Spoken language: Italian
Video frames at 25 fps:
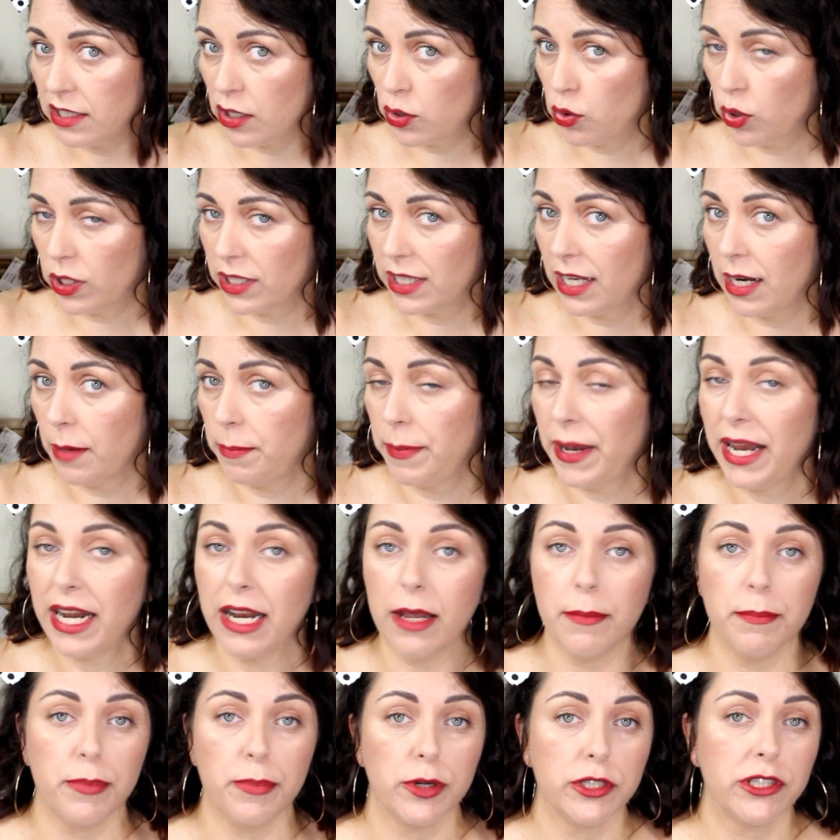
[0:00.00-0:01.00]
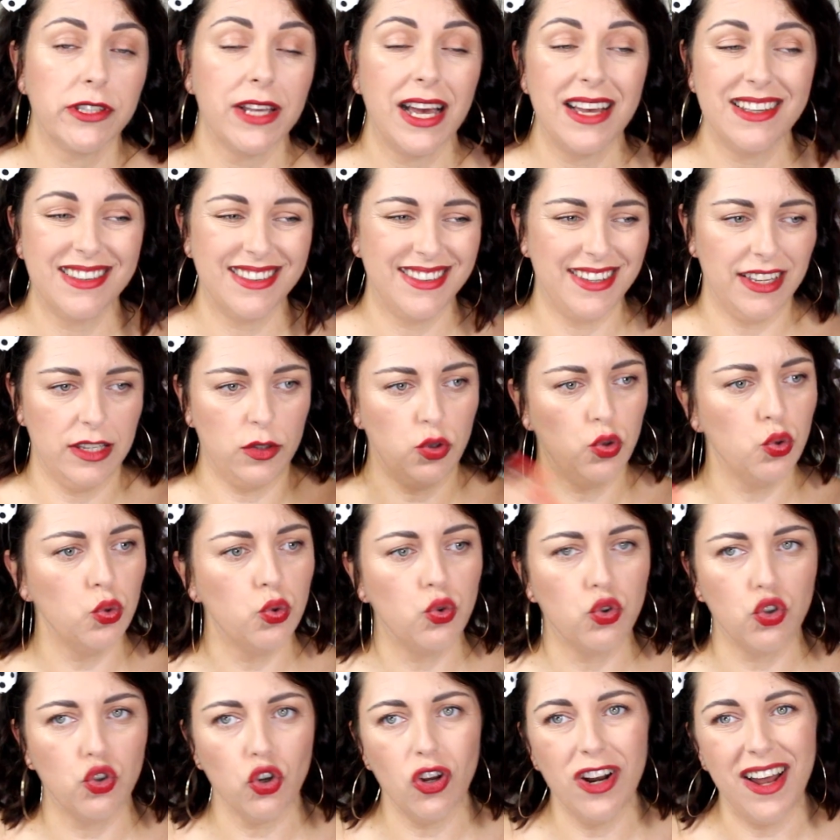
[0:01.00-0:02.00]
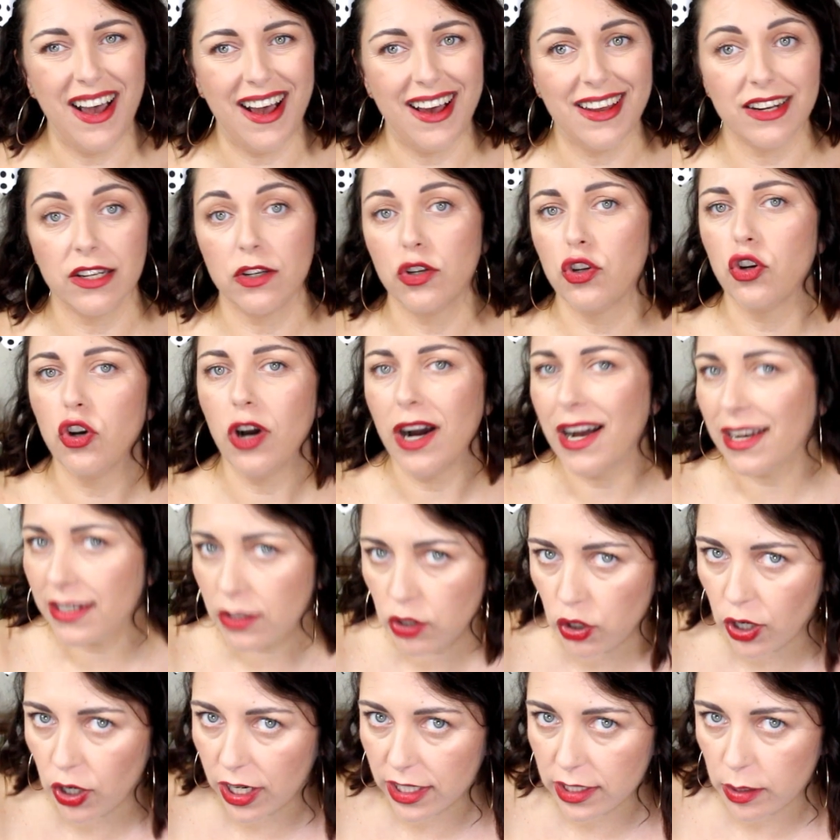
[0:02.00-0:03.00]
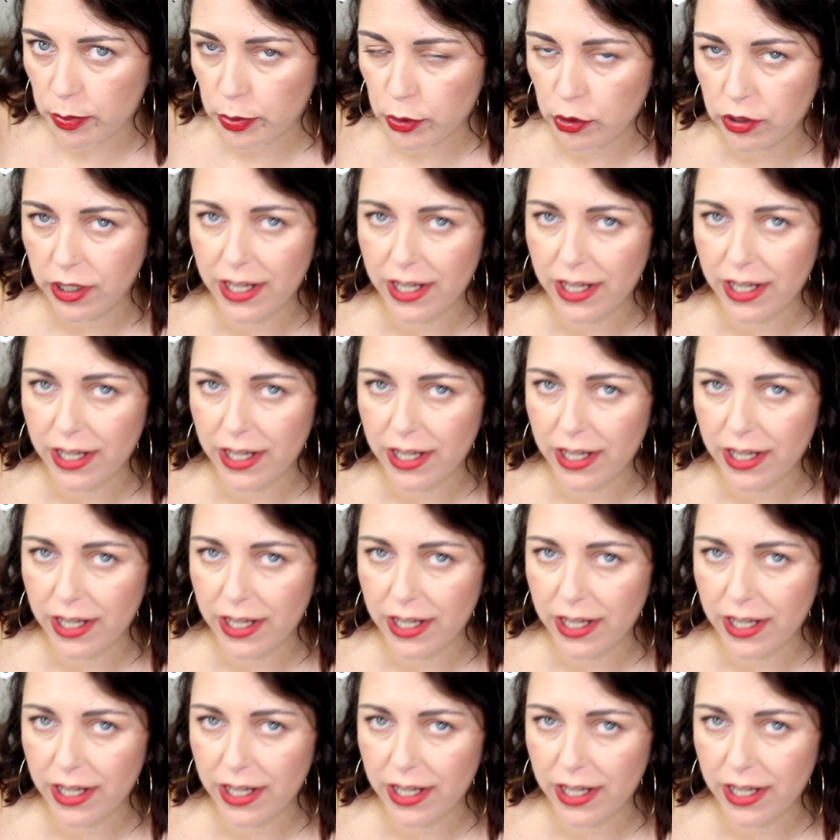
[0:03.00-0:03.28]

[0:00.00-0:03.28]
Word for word: L'acceleratore per pelle è importante tutto l'anno, ancora di più in